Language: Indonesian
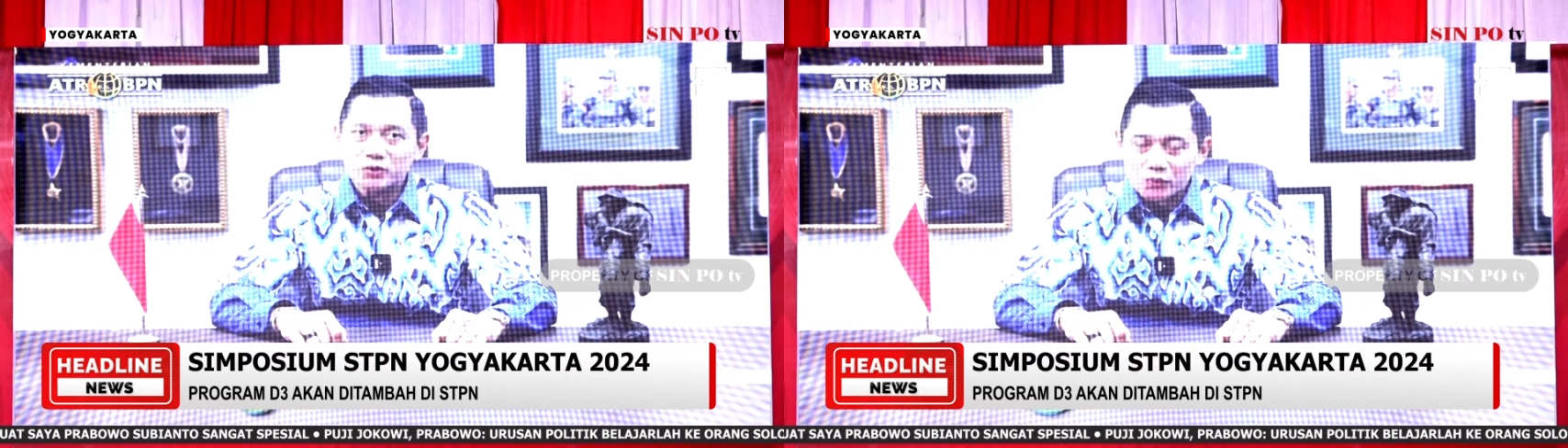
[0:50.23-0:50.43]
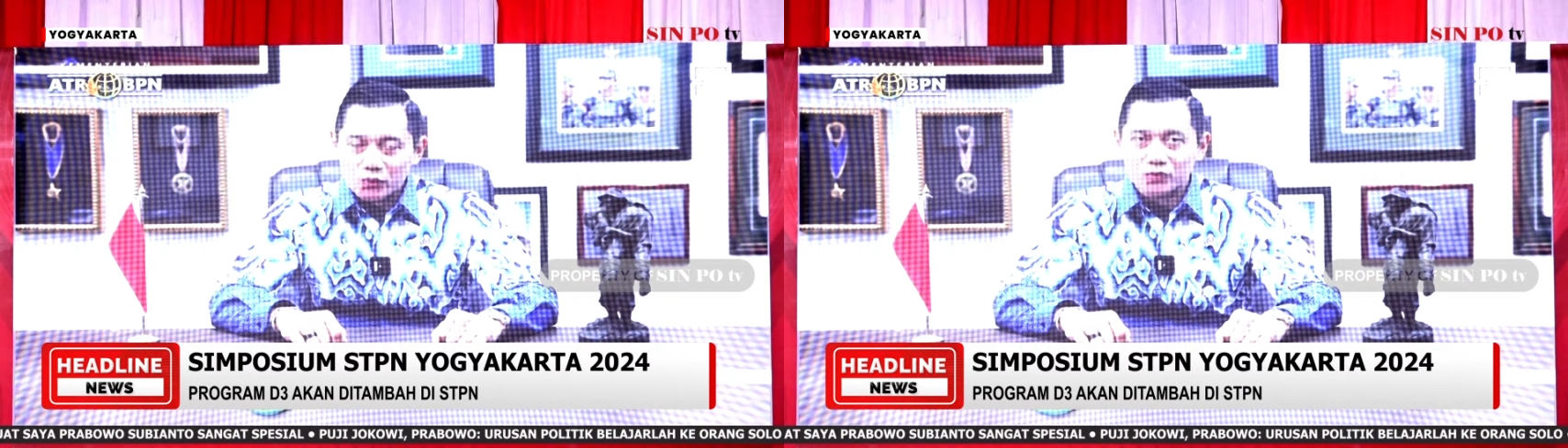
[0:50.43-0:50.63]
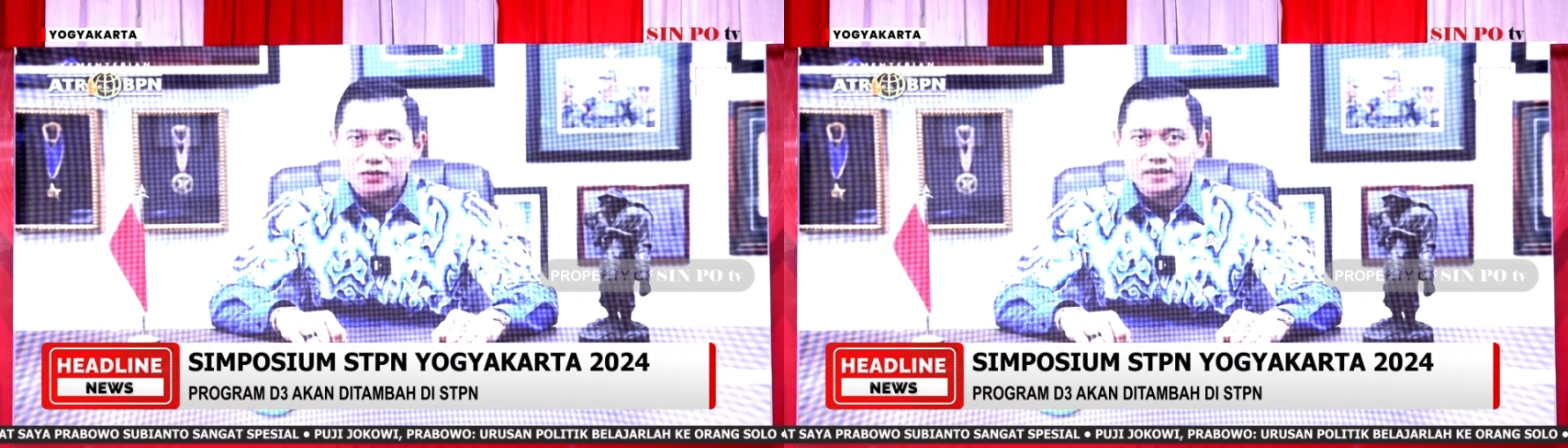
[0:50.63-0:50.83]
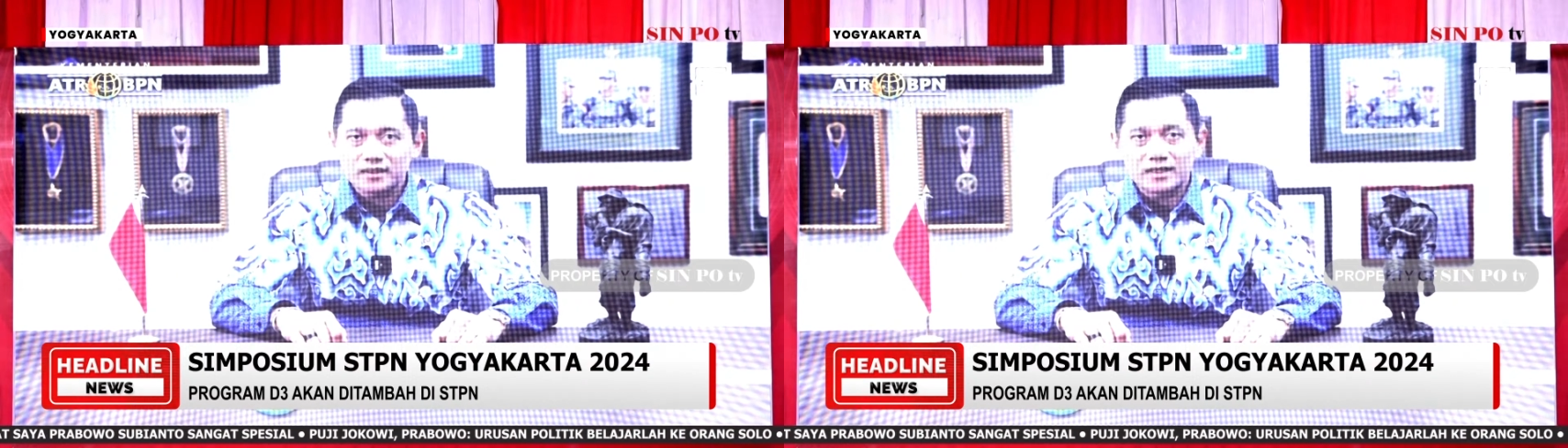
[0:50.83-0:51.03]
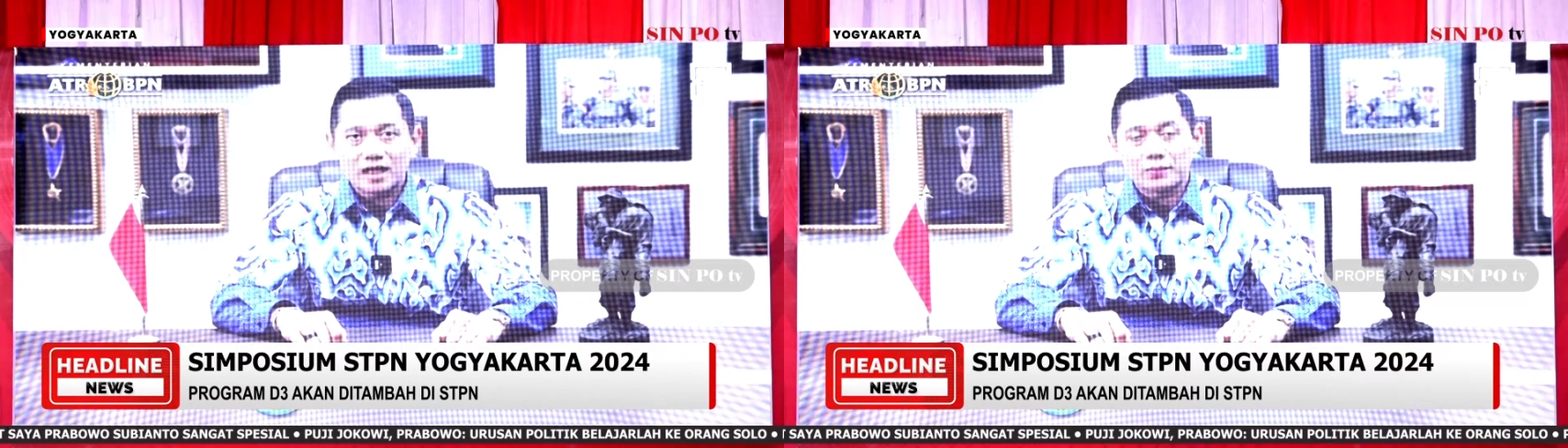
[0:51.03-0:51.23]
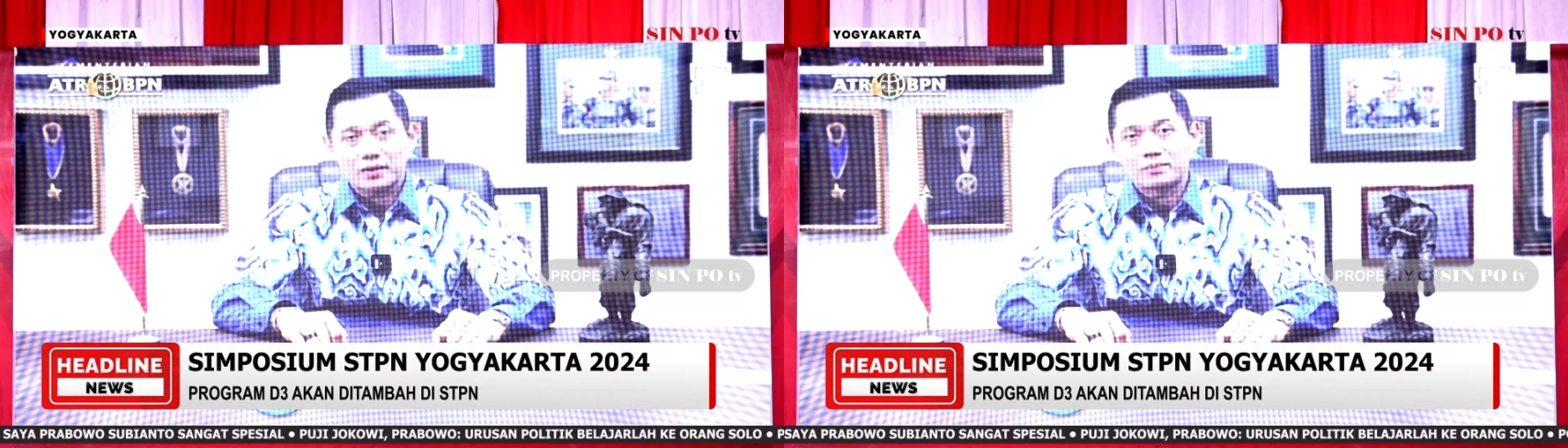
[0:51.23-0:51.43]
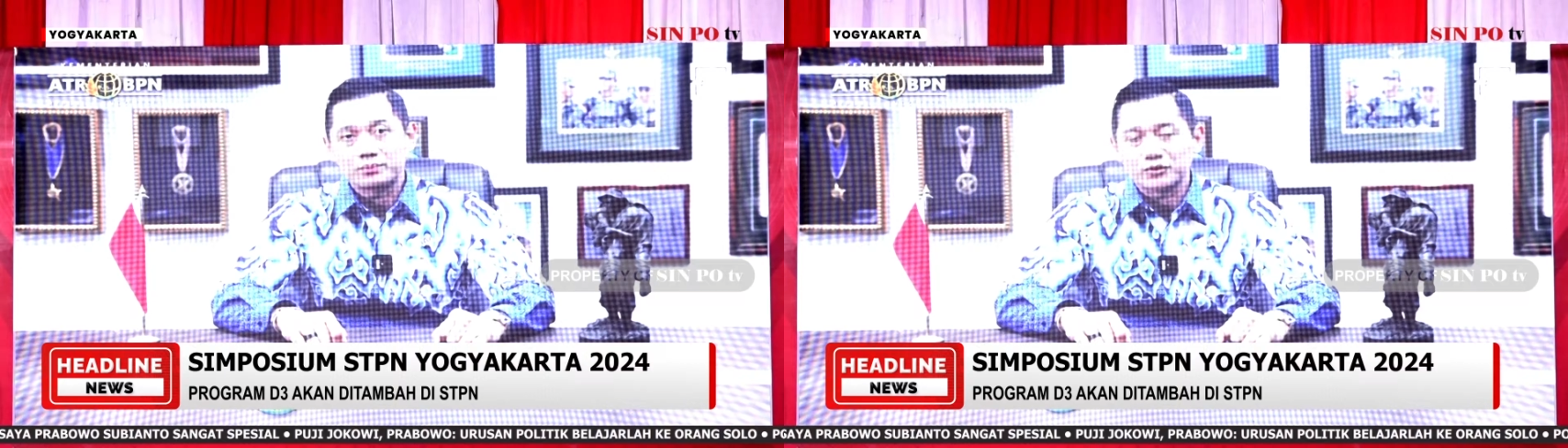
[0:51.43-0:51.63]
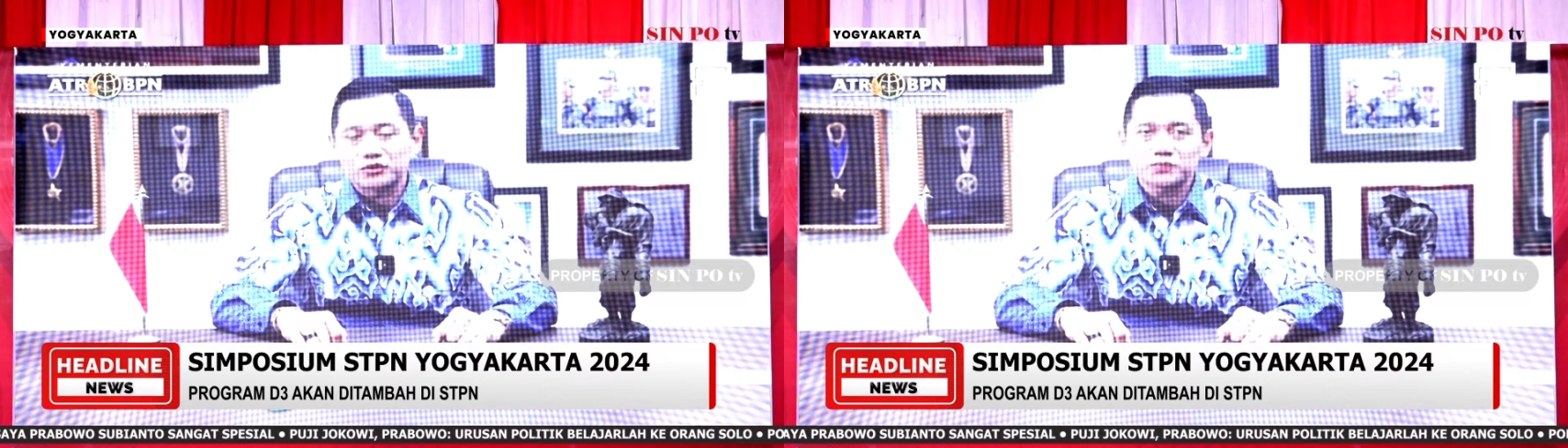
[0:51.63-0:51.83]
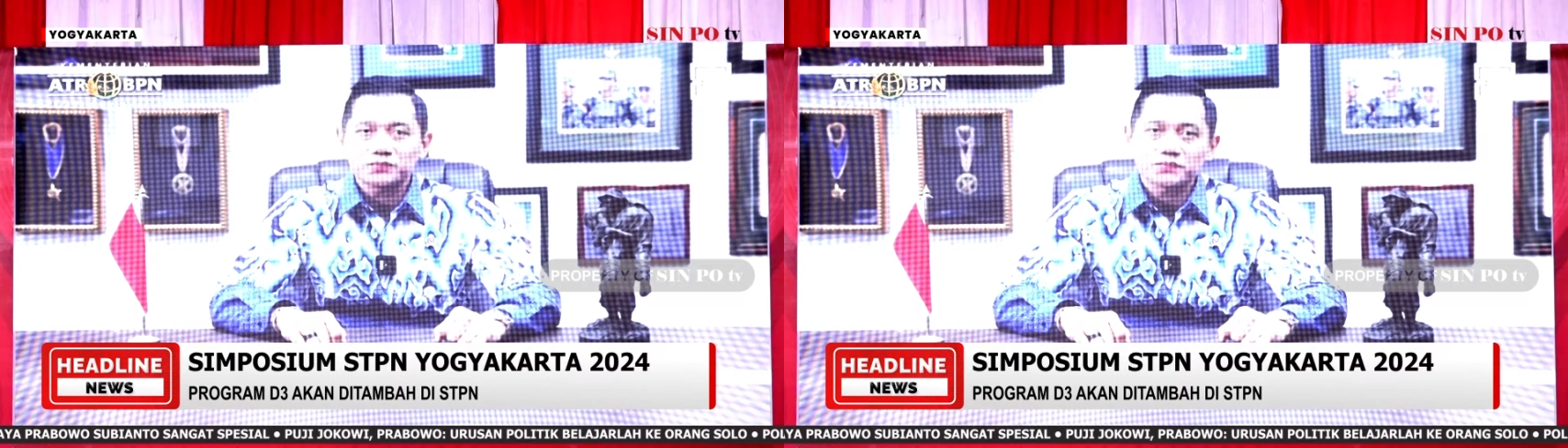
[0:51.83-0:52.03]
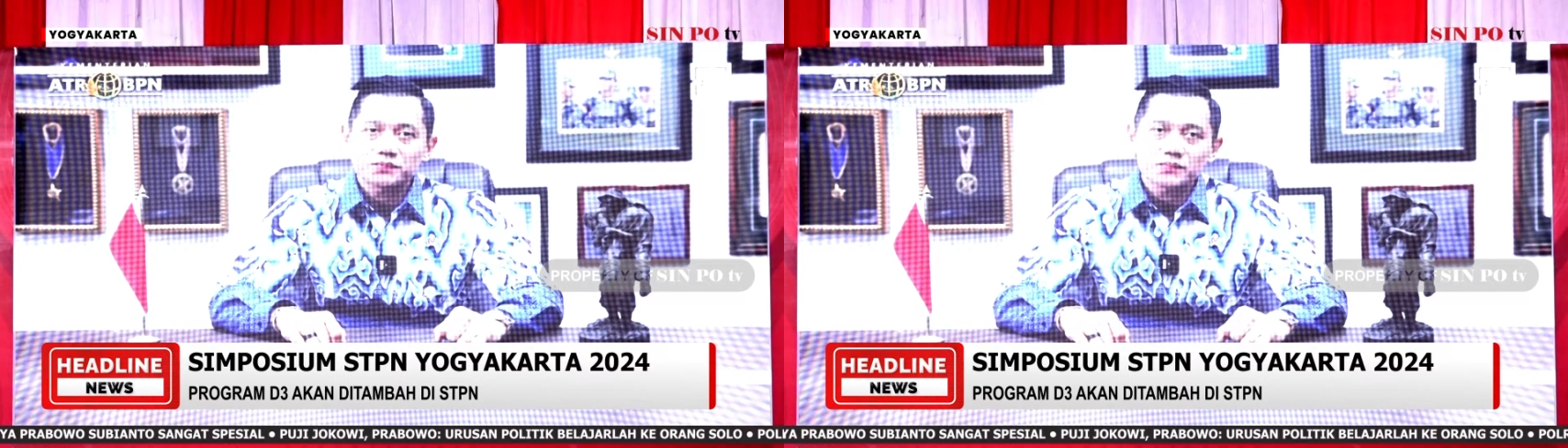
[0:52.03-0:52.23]
pendukung di dalam
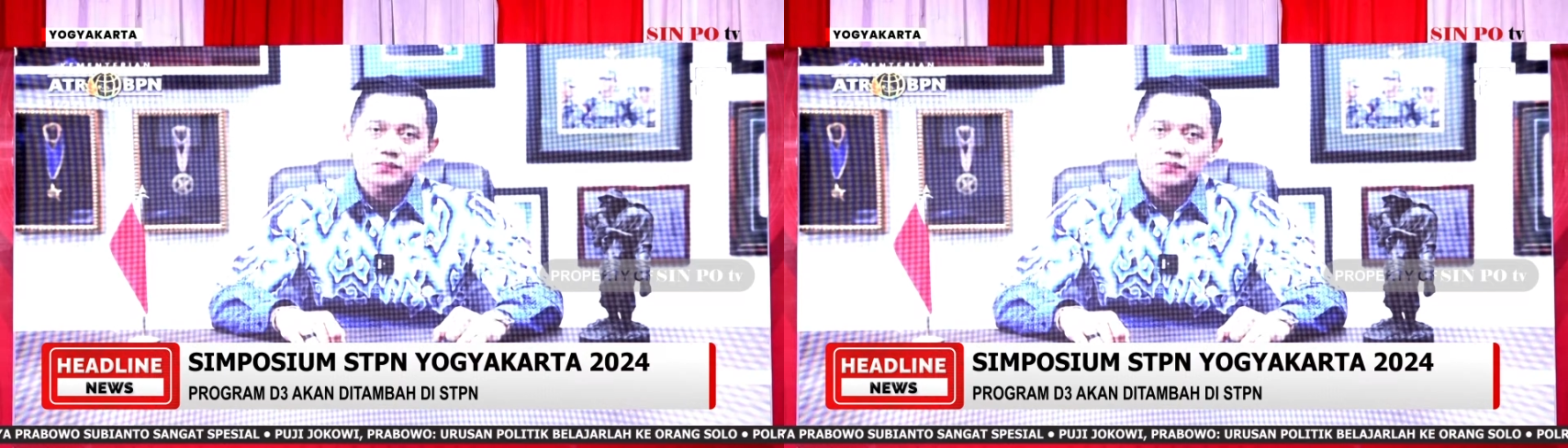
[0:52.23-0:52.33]
kampus.